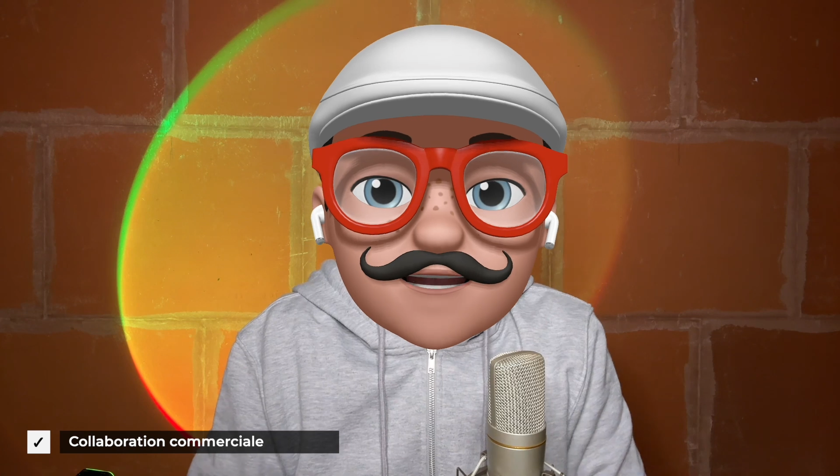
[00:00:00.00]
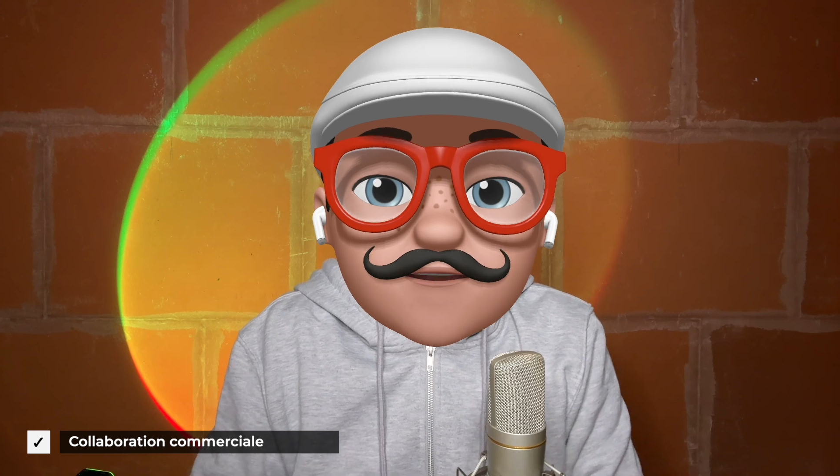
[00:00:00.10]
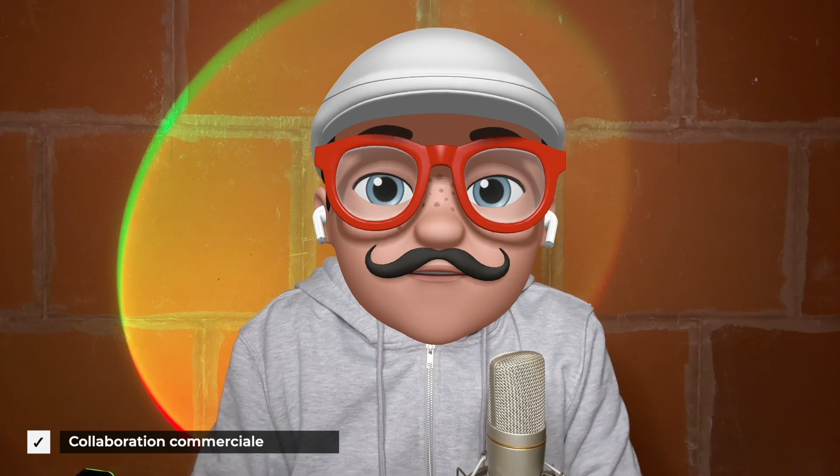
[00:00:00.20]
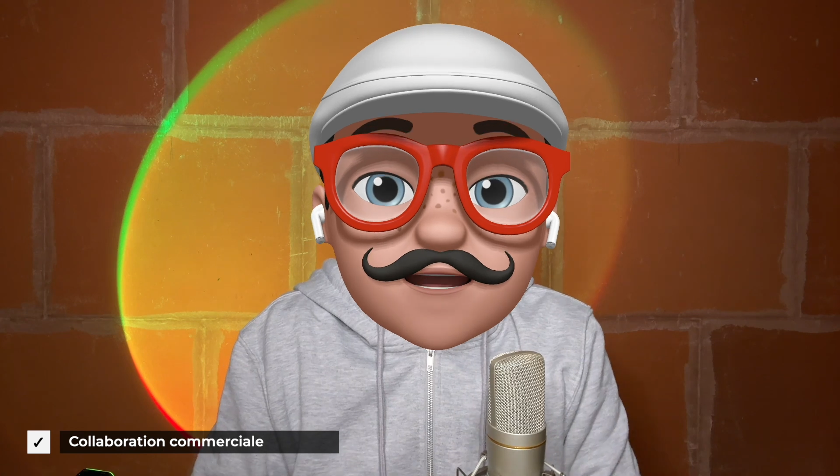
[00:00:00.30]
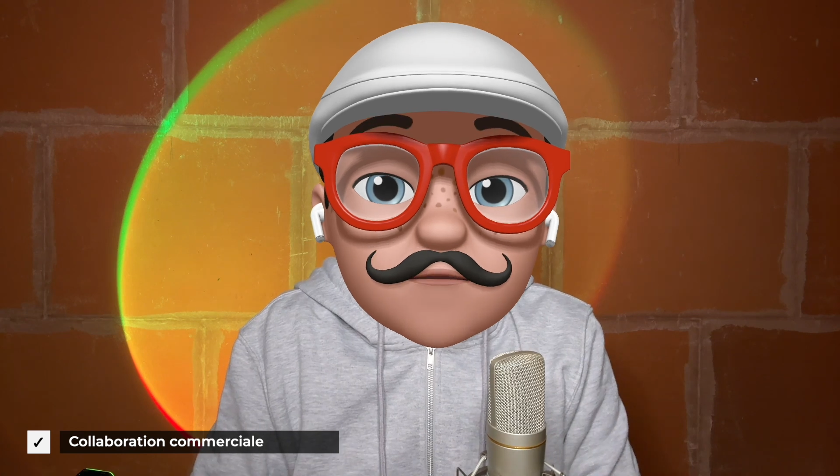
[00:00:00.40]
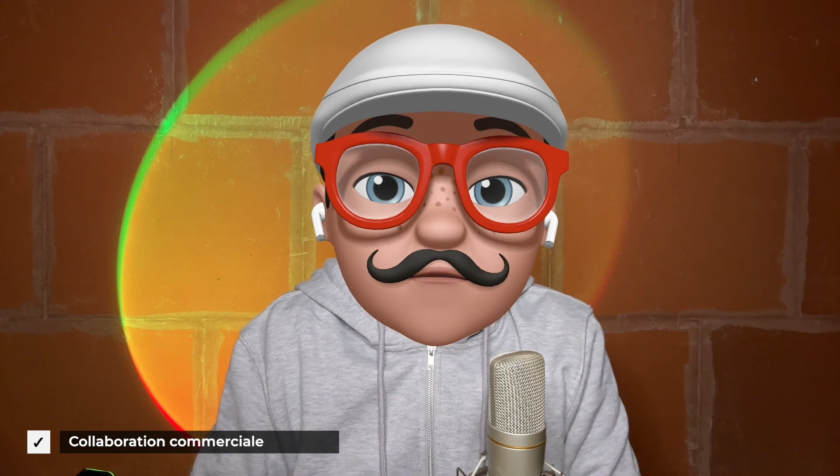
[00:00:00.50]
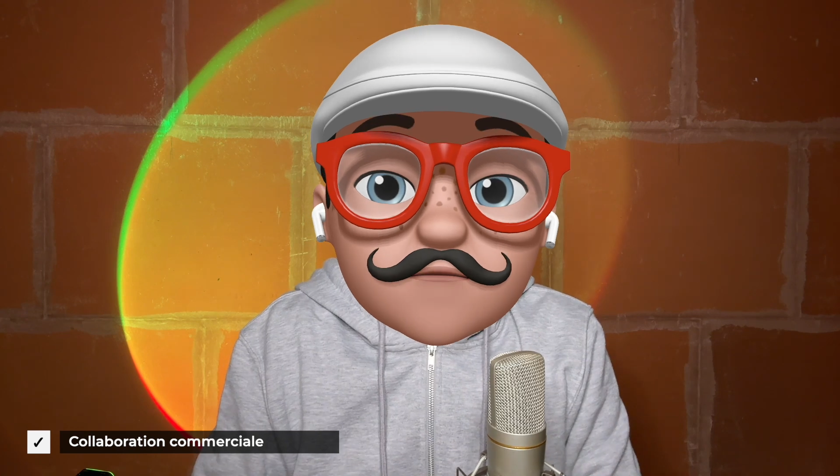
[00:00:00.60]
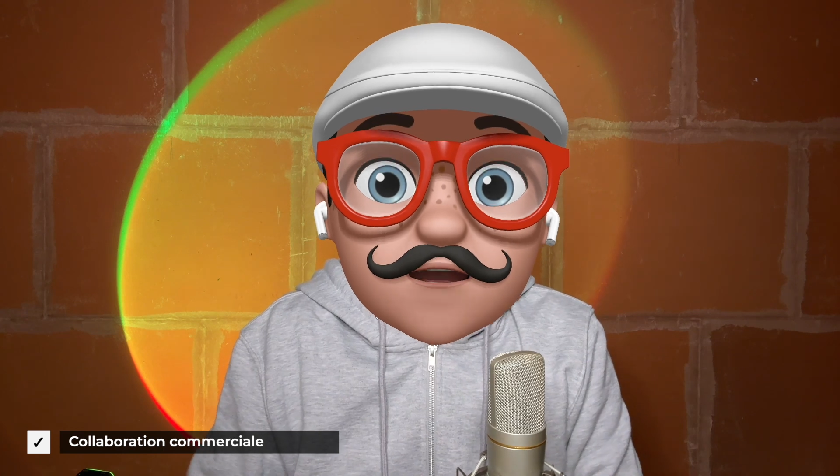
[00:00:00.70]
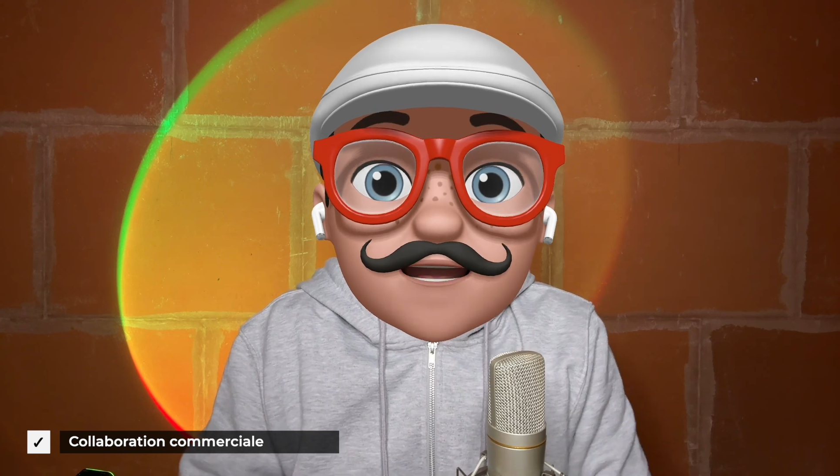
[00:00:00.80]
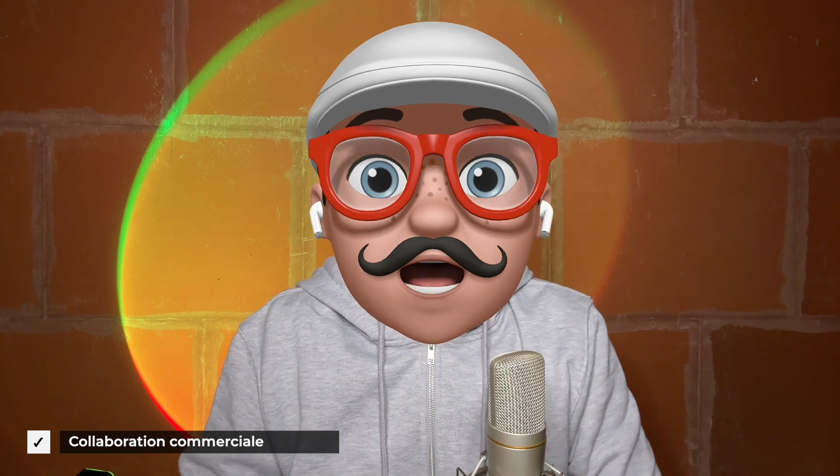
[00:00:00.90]
Cela me
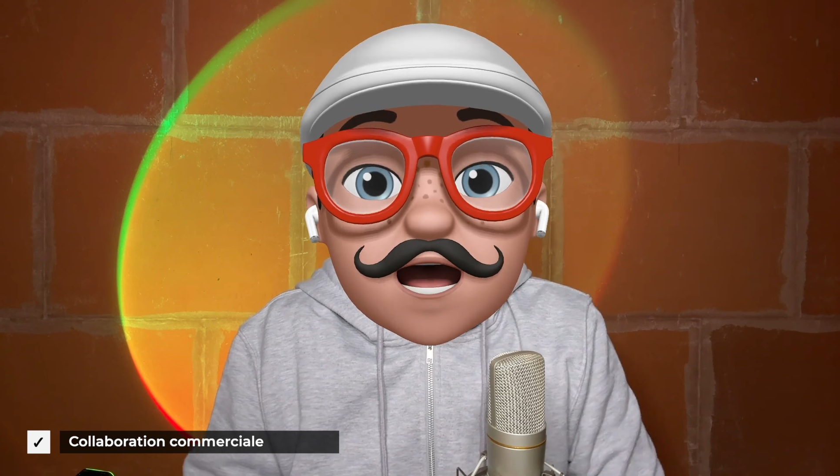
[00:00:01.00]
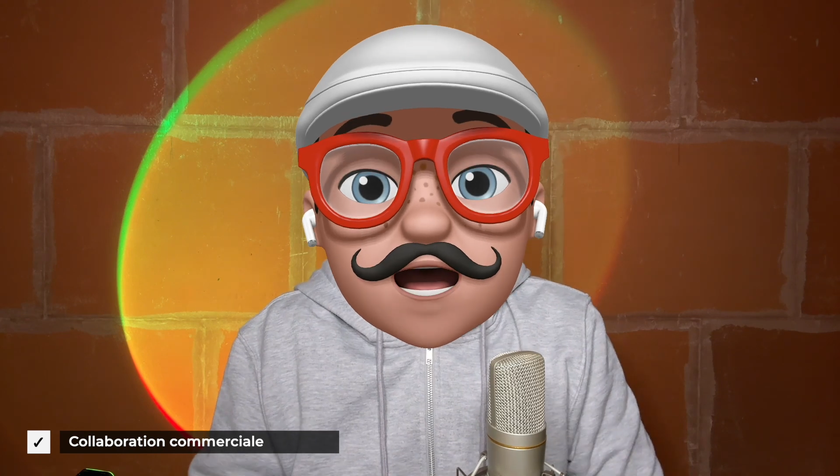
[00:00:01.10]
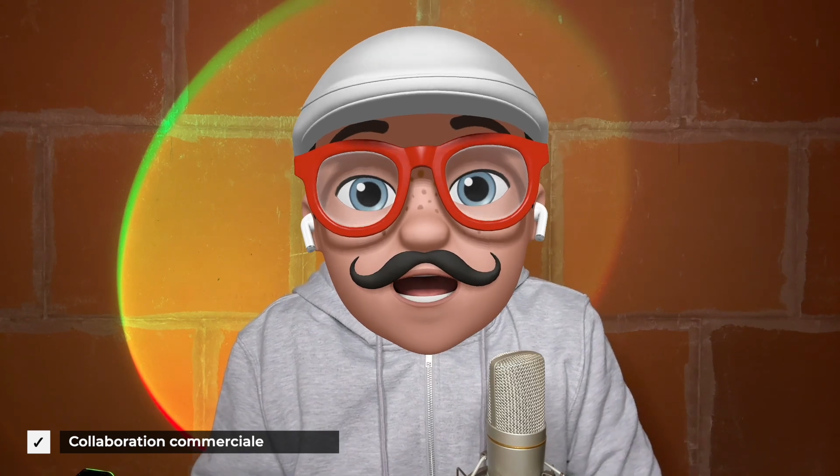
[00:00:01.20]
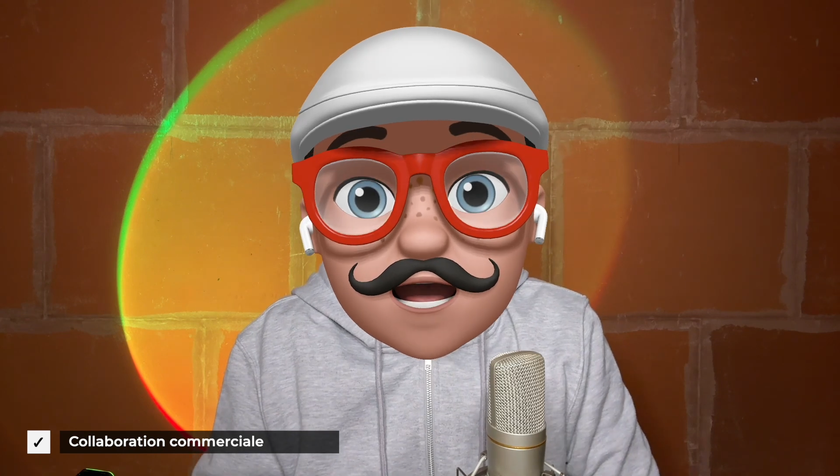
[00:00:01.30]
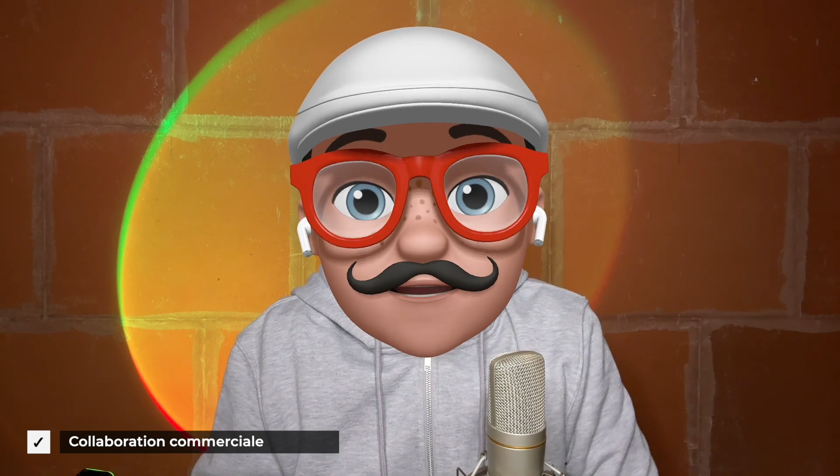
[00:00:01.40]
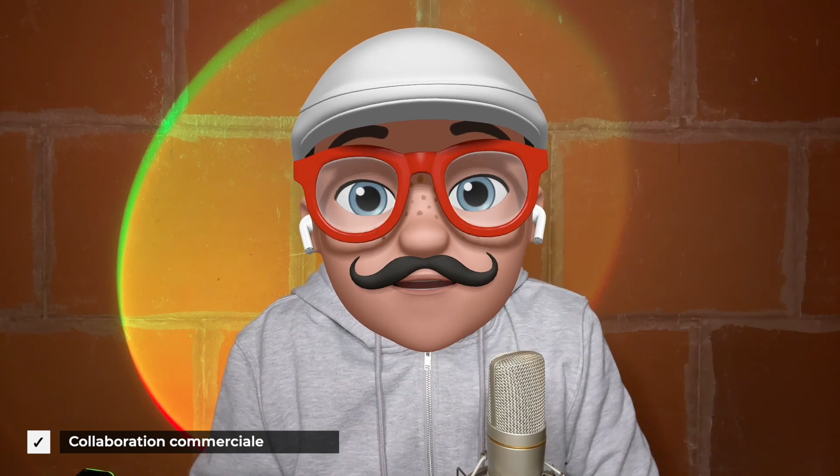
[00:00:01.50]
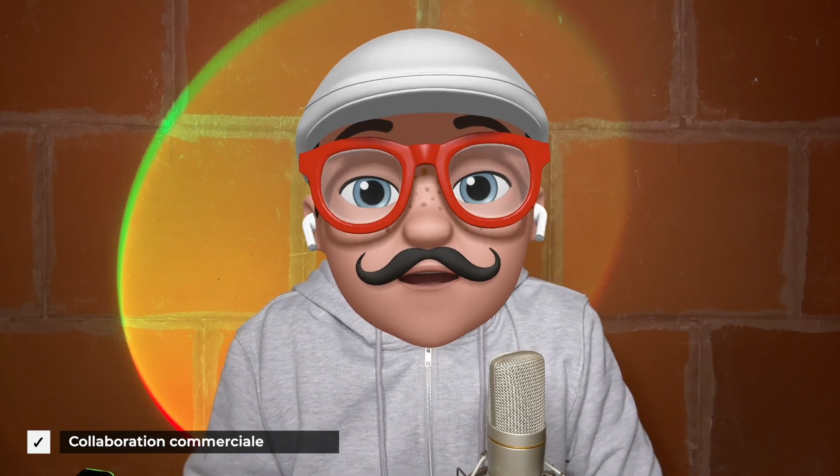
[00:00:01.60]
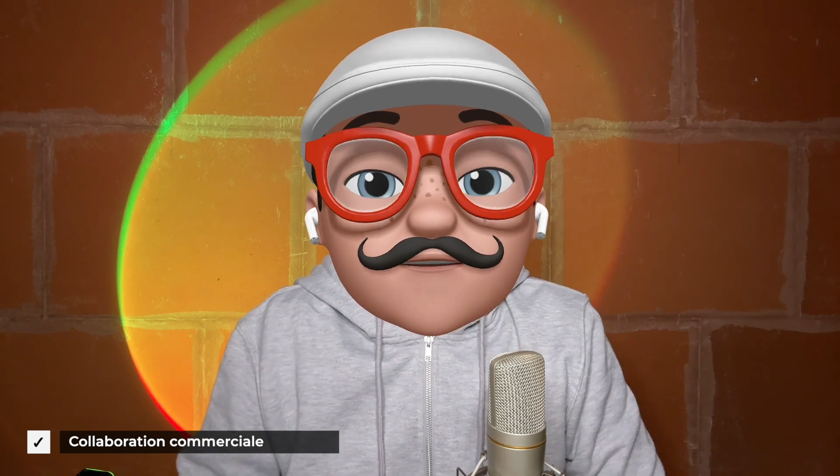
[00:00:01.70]
coûte 40,